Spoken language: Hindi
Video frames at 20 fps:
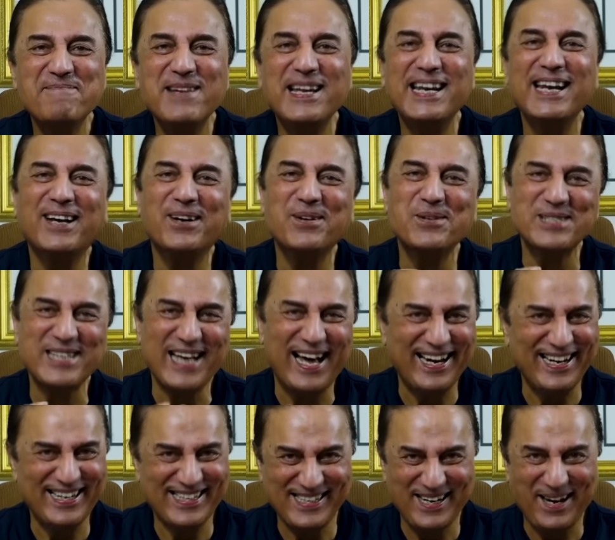मेरी
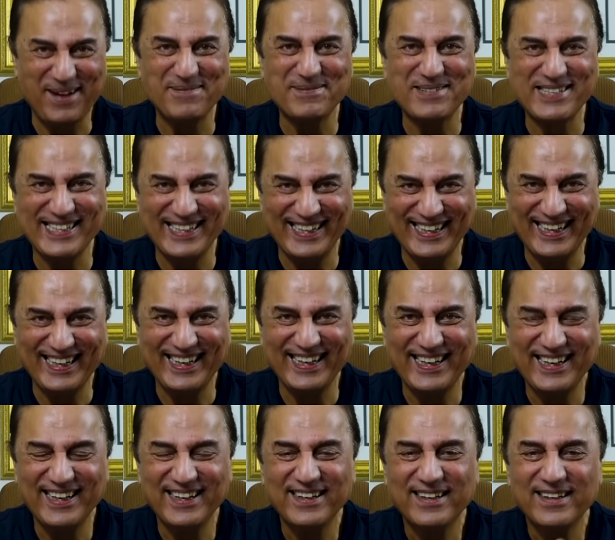गुजारिश आपसे
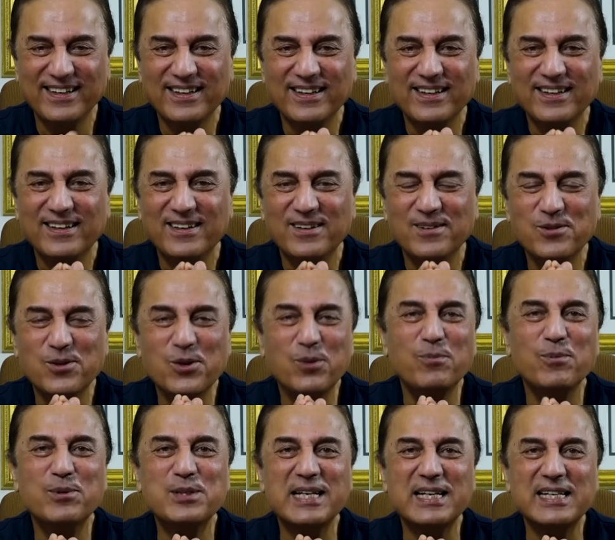है
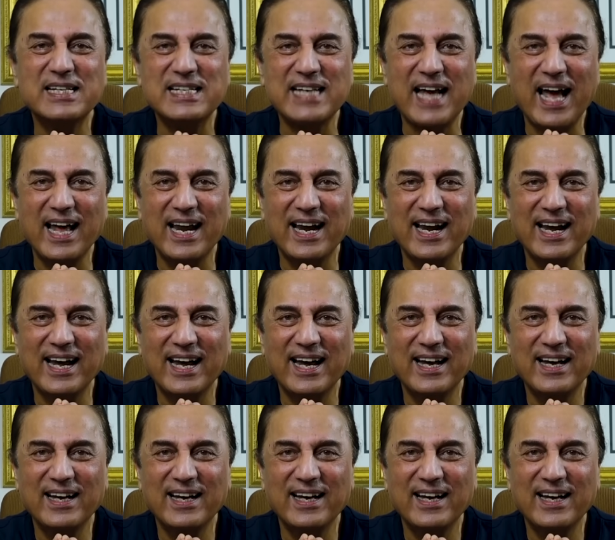जो मुझे सहरे